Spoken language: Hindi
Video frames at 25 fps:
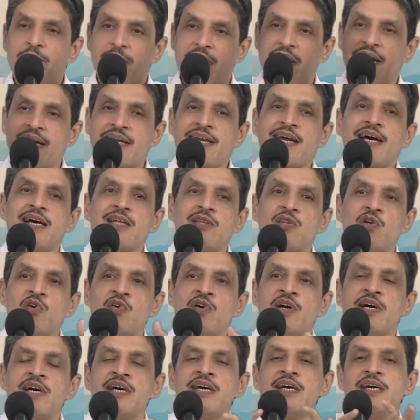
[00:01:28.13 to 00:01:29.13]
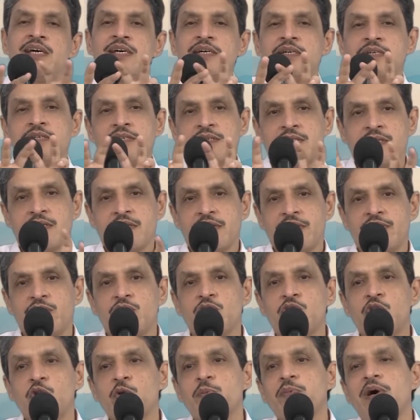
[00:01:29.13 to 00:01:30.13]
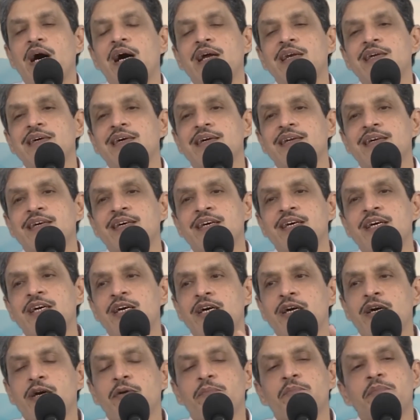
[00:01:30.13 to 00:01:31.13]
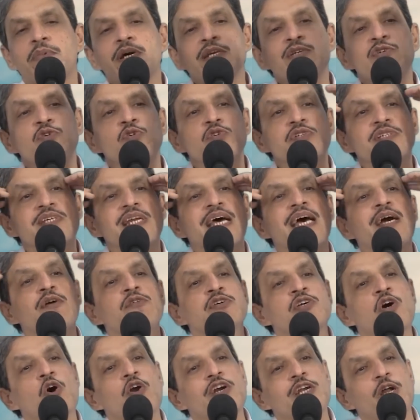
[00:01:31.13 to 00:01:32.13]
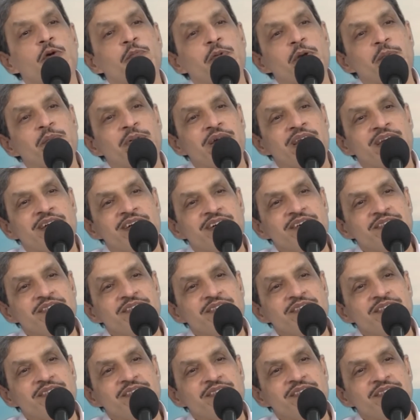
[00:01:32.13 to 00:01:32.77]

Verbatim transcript: बैठा तो है यूट्यूब ऑन करके मगर सोच रहा है कुछ और टॉपिक पर